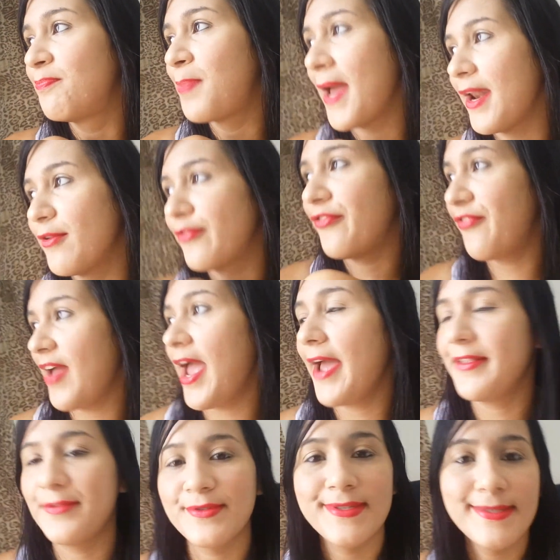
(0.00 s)
período
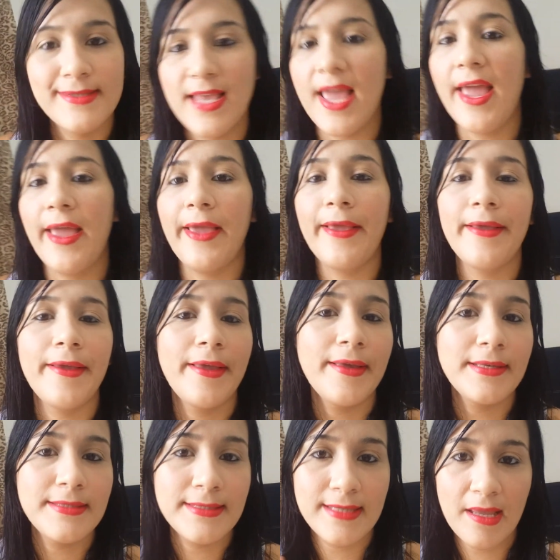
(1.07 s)
fértil, sem,
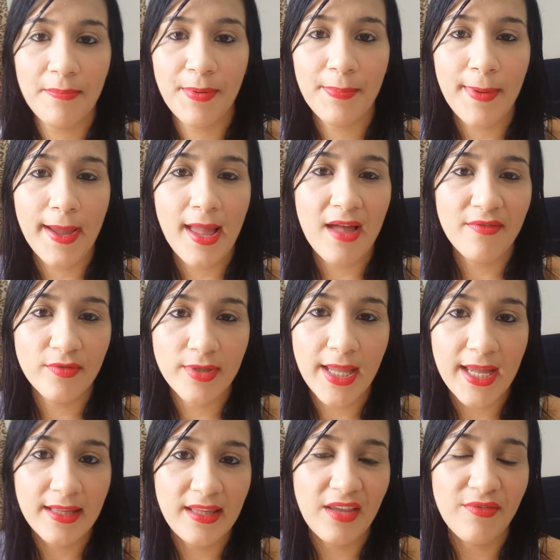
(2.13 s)
e sempre pegava um
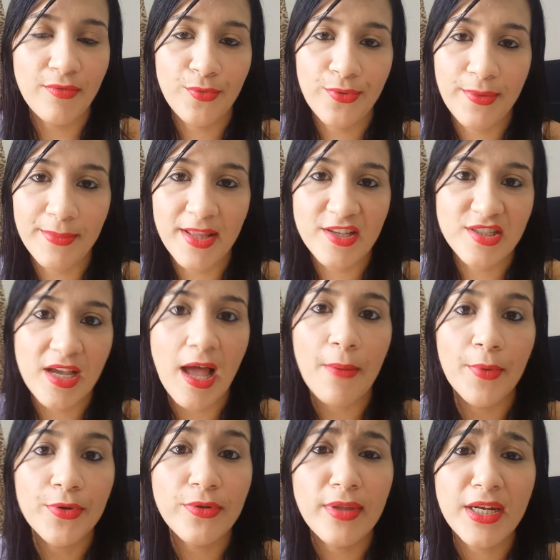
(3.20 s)
negativo, o que me deixava
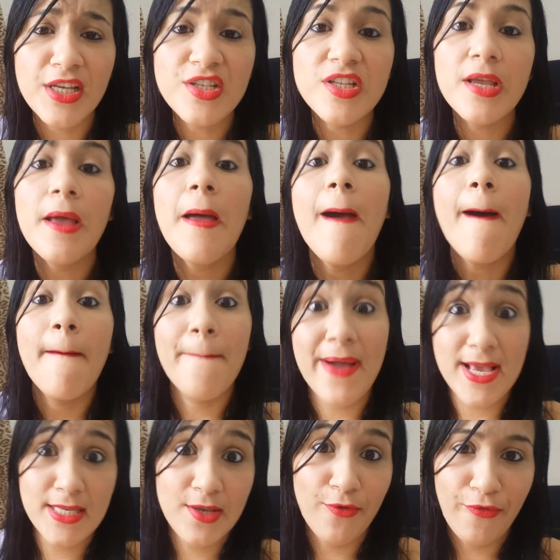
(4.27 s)
muito triste.
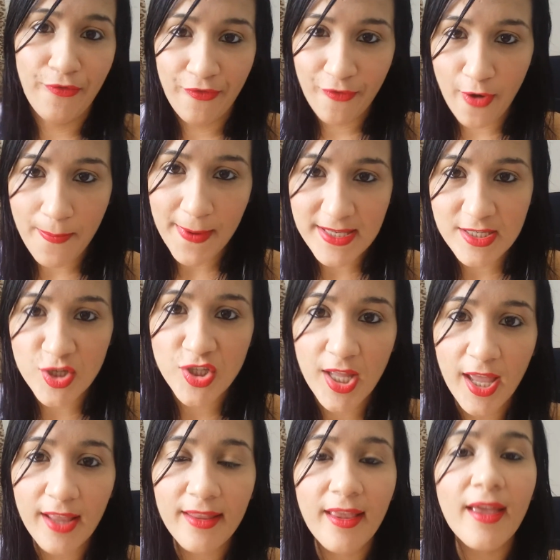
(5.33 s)
Mas eu fui
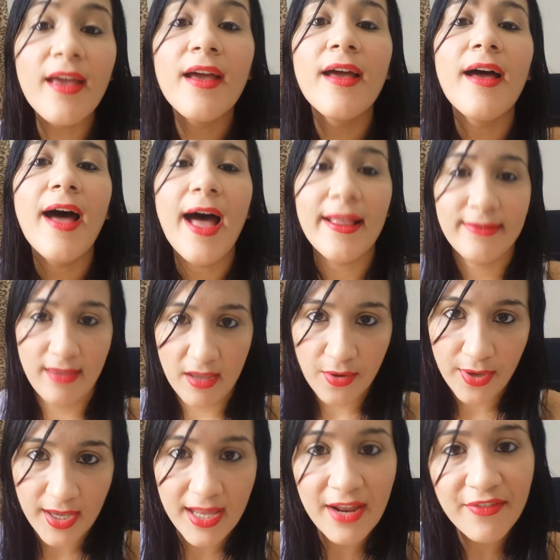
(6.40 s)
persistente até
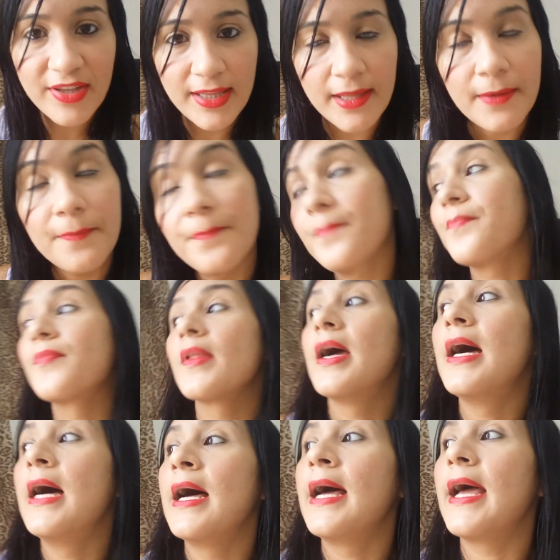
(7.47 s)
que eu engravidei.
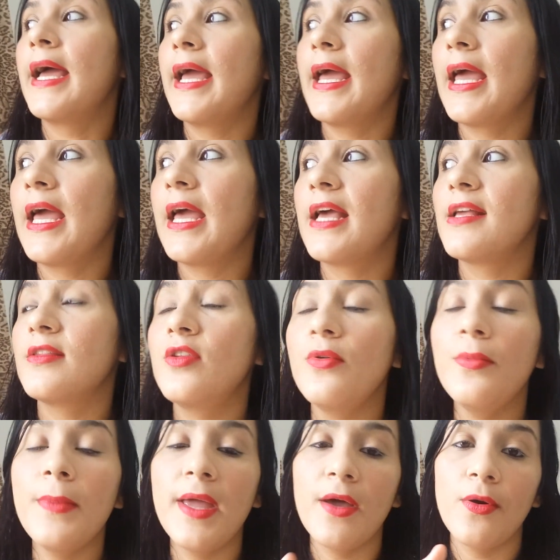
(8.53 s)
É,
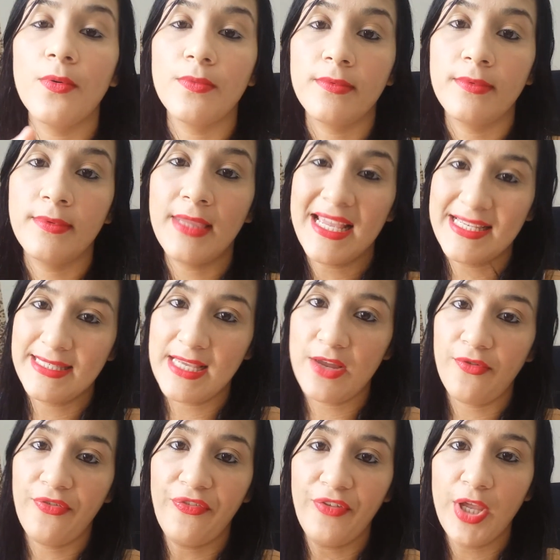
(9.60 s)
do meu
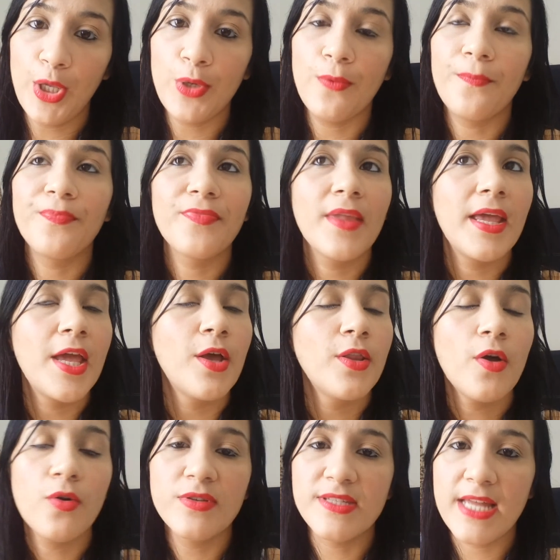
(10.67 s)
terceiro filho, eu
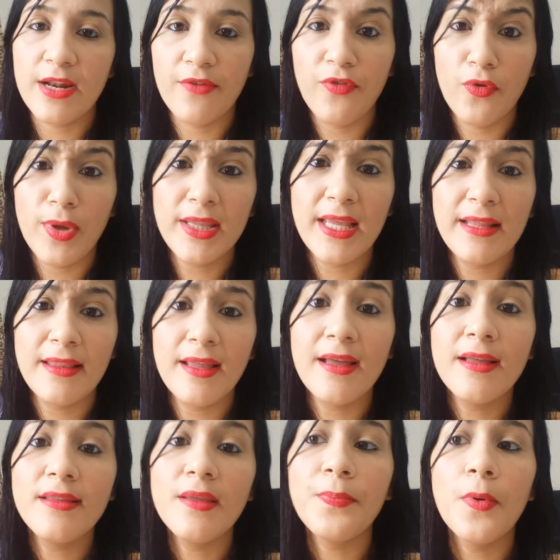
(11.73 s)
não considero que foi uma
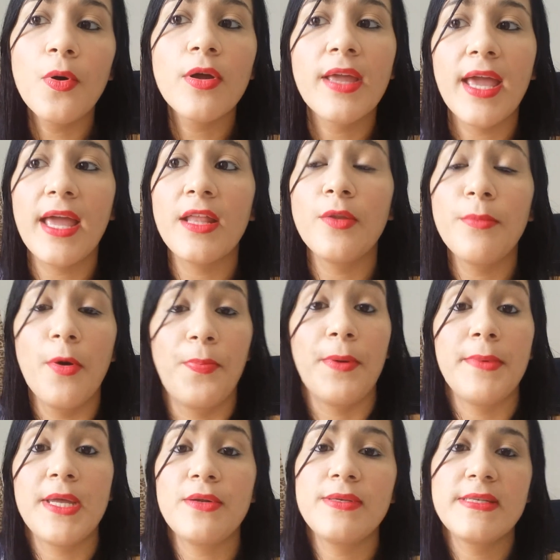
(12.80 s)
tentante, porque no meu
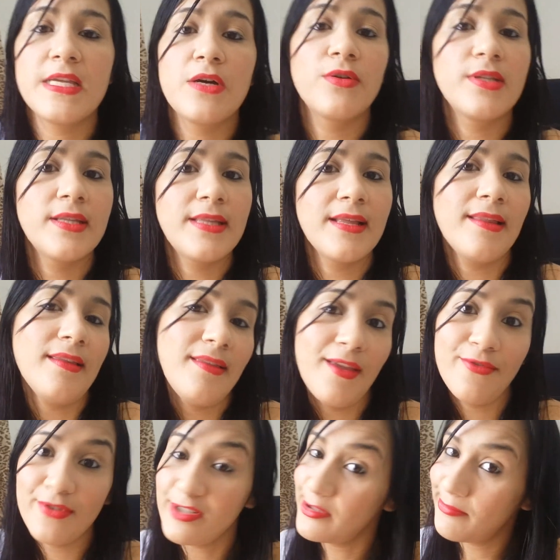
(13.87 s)
primeiro ciclo de
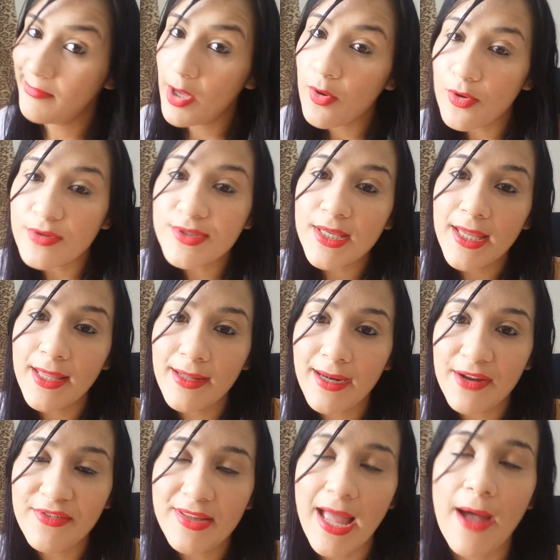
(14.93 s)
tentativas eu consegui
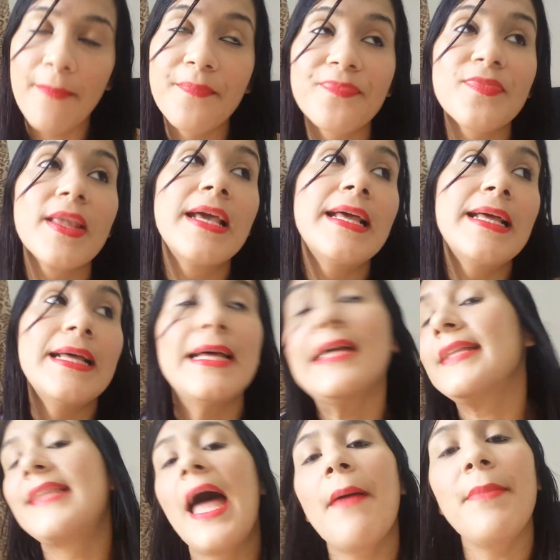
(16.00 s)
engravidar.
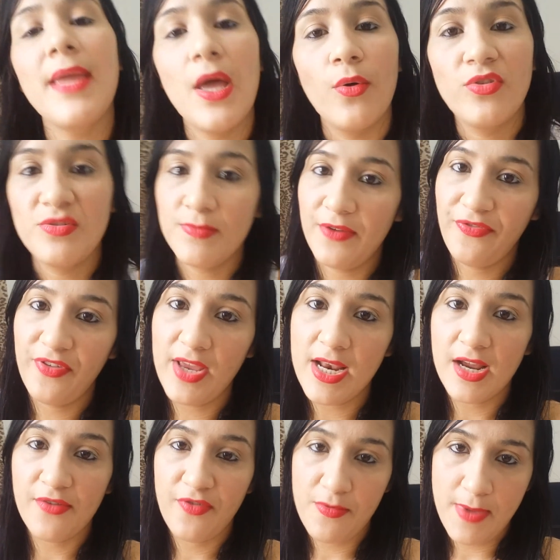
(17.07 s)
Da minha última
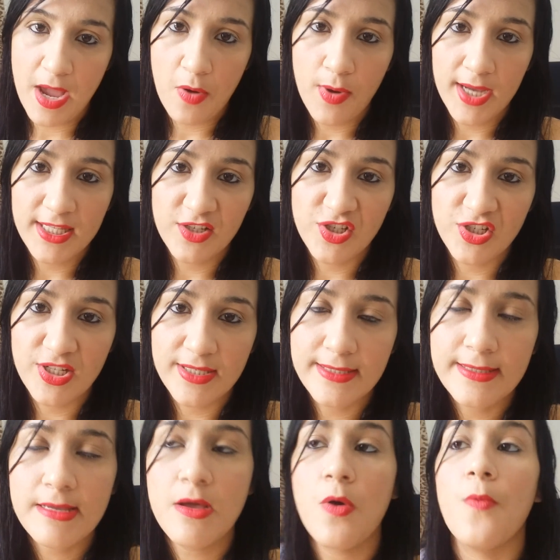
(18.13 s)
filha, que foi minha quarta
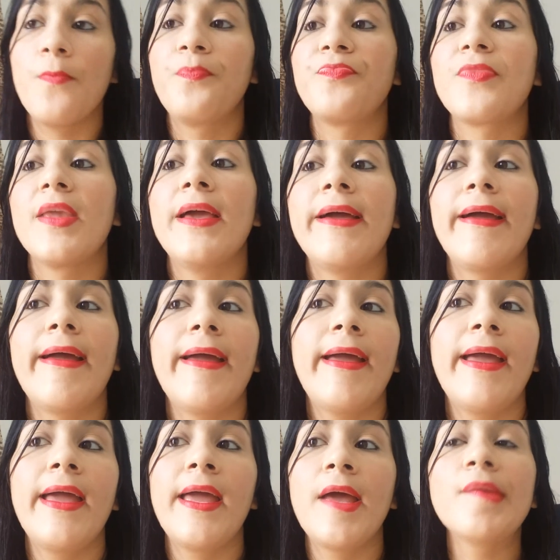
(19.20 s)
gestação,
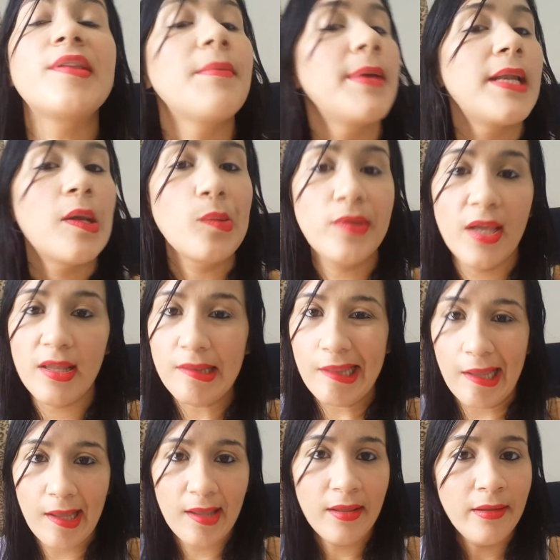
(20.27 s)
é, eu também não
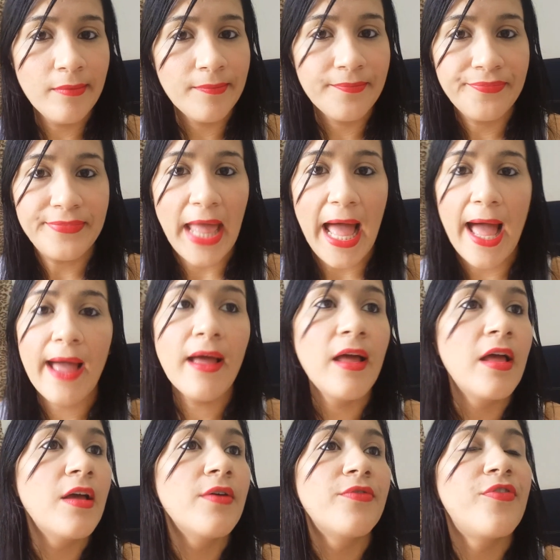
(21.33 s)
tentei,
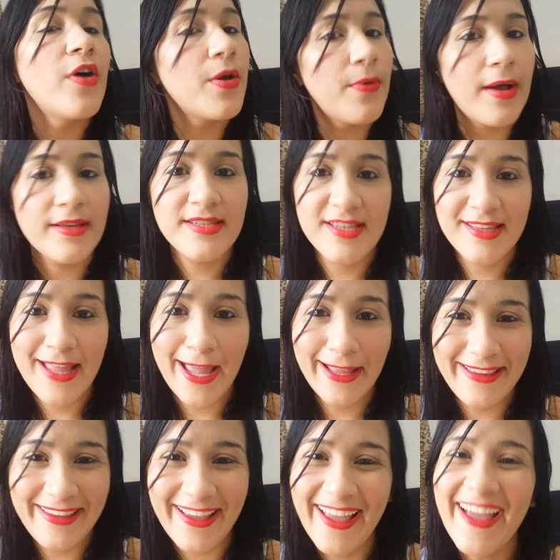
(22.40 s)
tá? Foi um
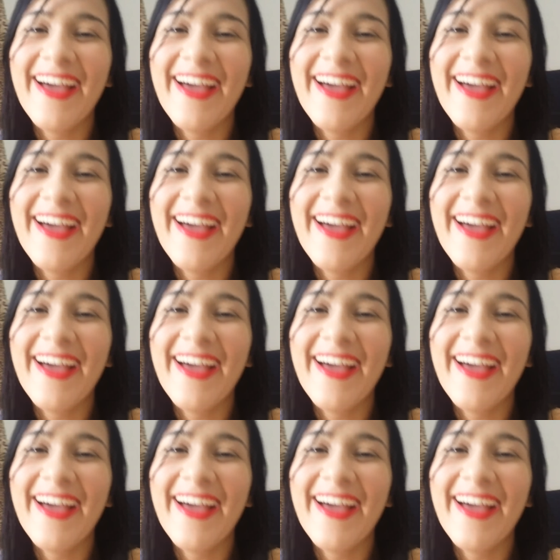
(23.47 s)
acidente